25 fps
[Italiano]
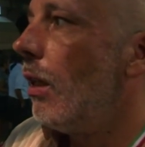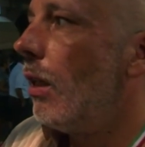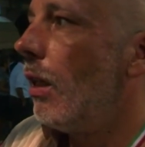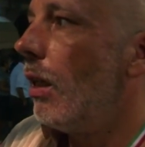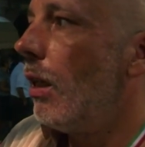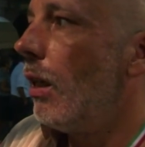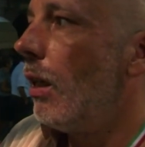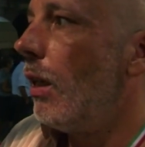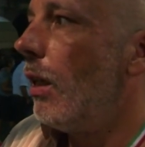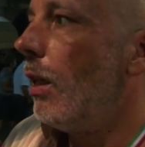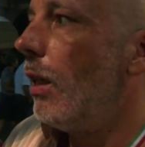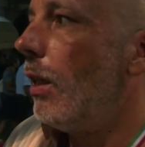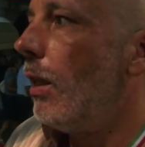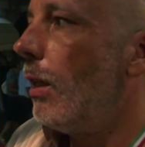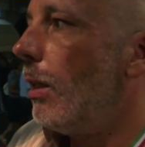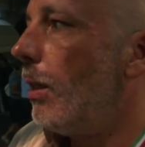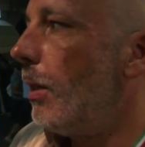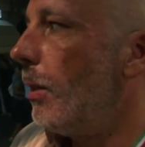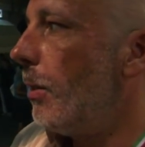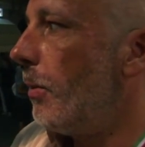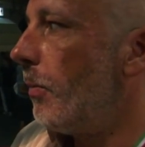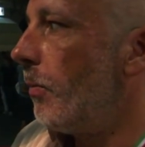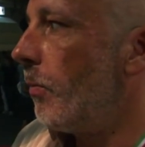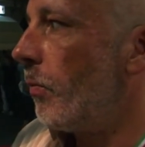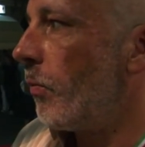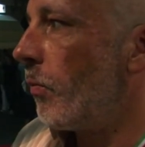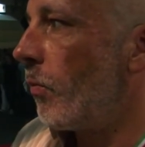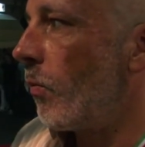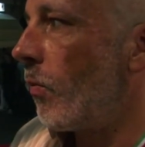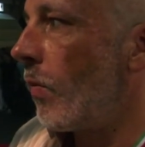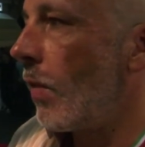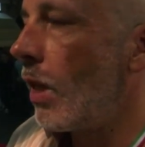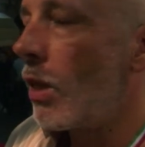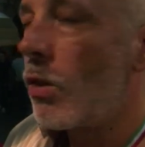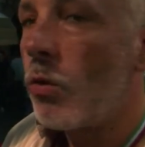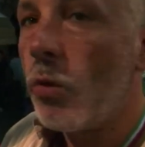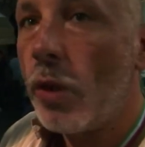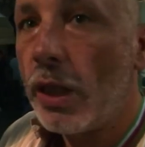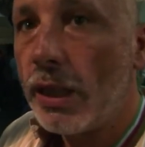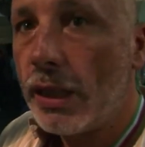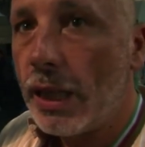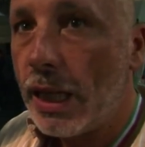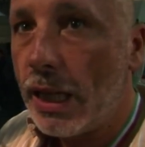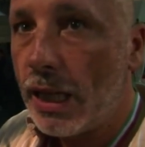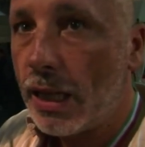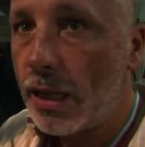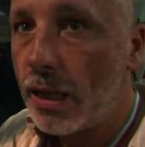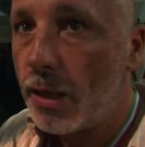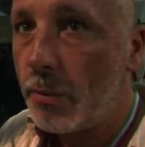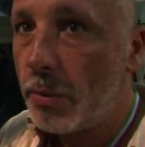ehm, sulla
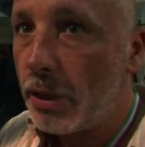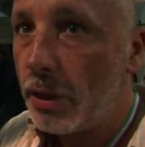terra